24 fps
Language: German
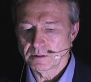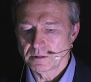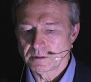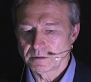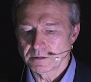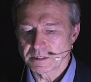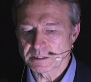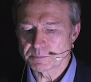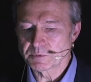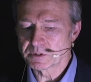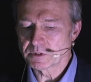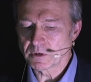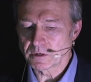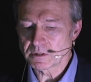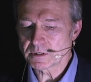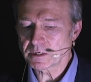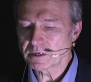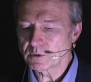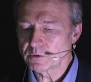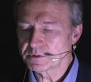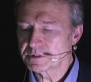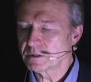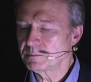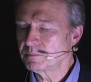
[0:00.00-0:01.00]
Das
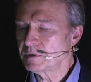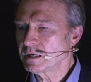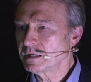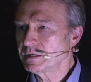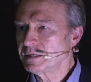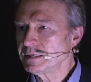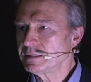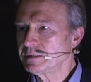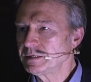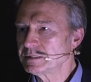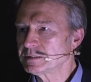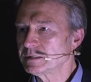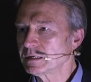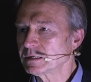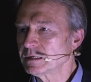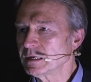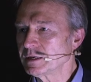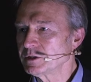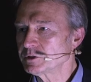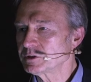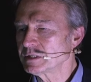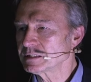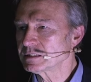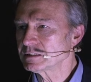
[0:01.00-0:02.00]
Besondere an unserem Planeten ist ja gar
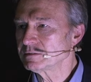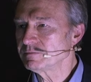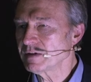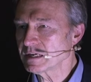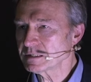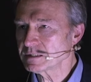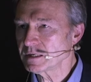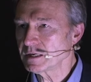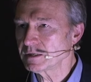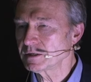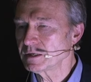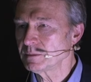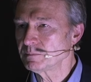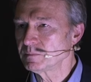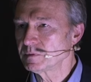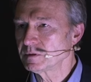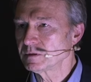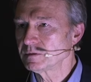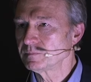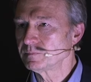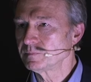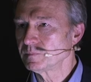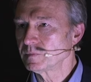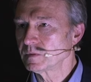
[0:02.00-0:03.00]
nicht, dass es Wasser gibt
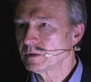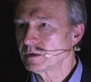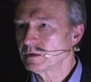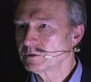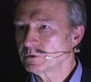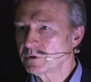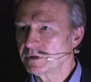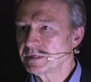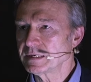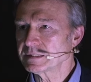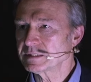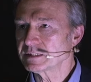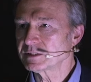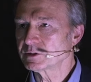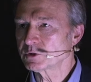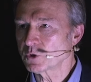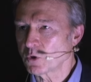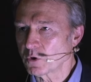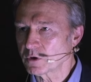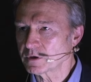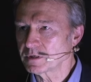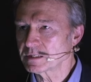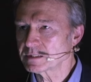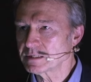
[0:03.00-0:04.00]
sondern dass es
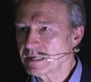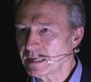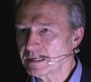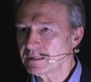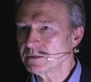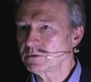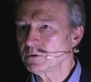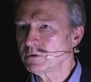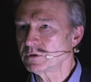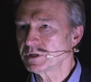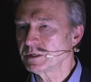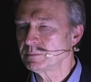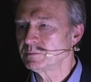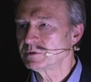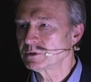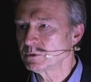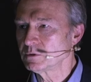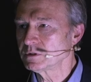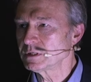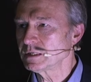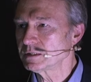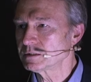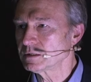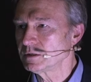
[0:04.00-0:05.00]
trockenes Land noch gibt
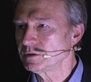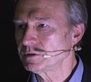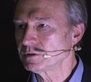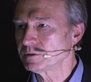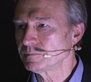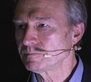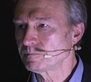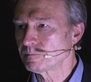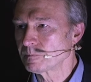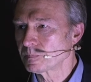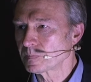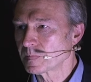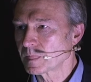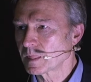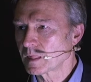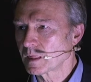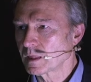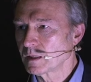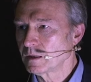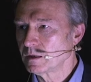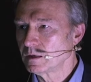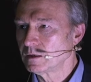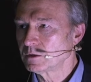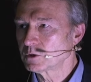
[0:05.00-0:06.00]
zusätzlich.
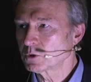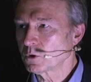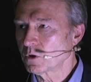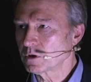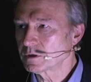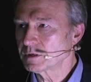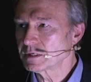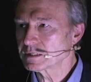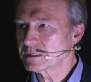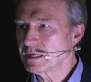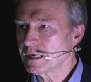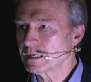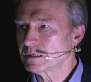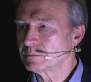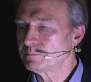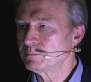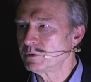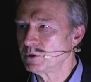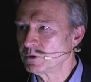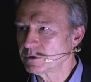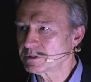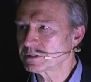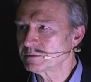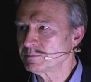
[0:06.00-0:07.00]
Trockenes Land
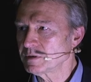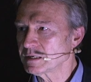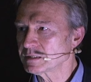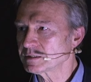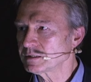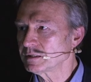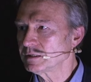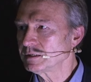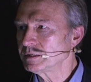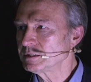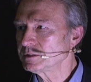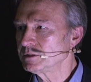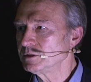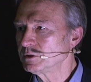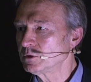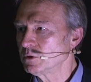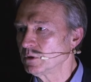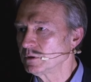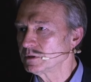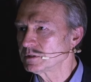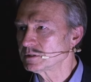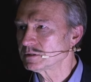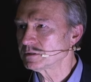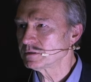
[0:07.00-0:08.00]
plus Wasser ist die
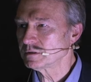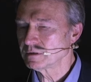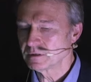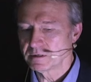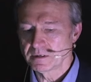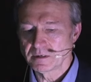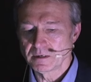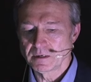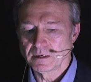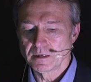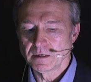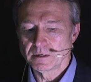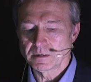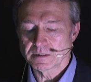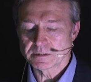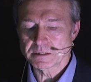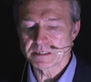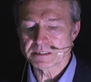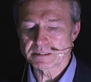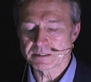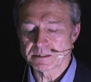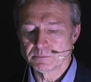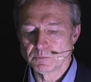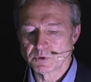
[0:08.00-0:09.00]
Kunst. Das
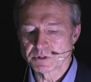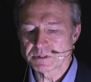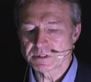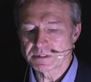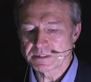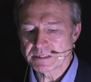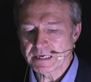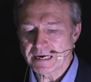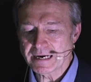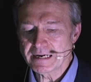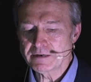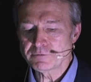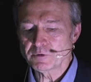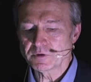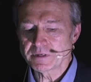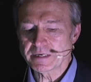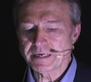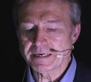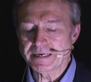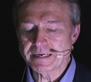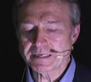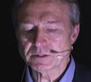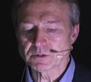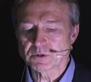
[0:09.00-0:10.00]
heißt, es muss ein Teil von
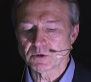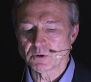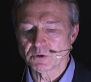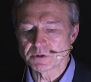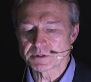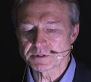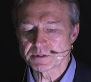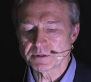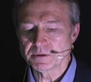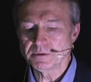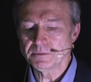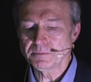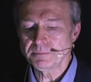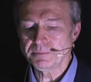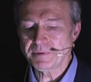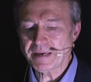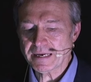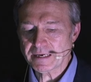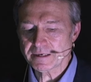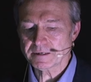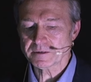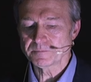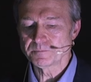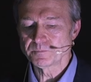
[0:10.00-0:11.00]
der Erdkruste
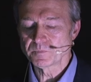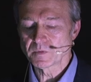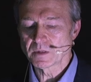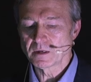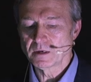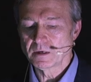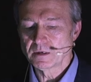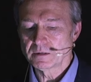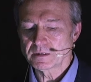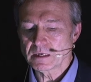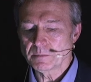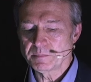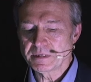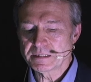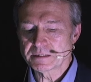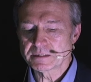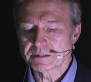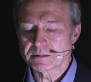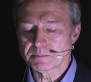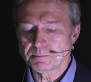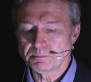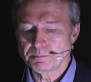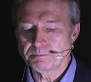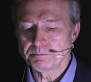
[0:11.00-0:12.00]
weg, damit
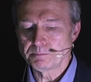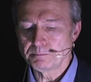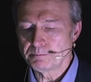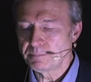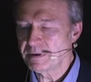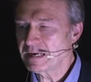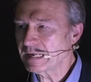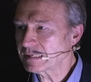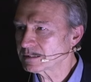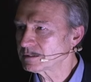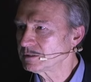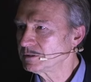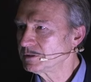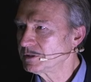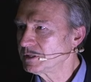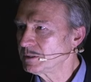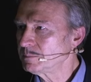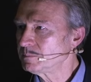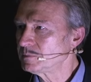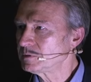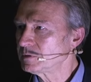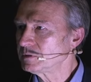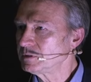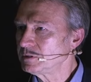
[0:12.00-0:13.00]
es Platten
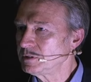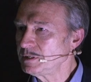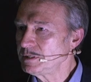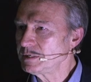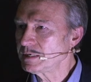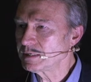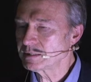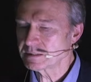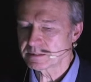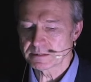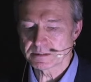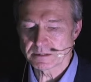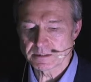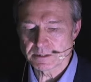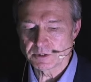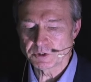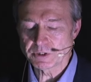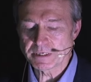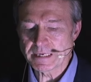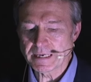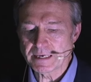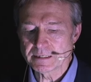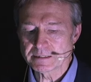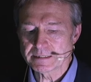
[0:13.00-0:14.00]
gibt, die jetzt
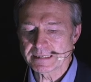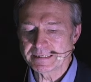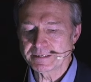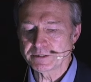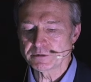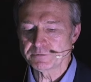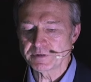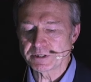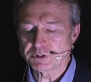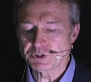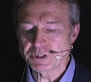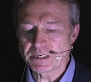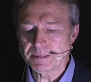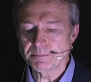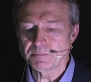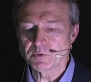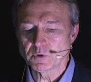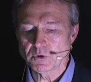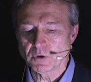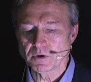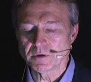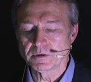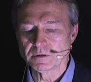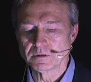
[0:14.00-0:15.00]
sich gegenseitig verschieben
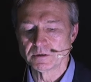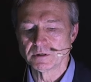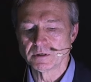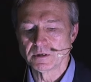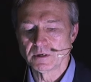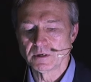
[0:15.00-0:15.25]
können.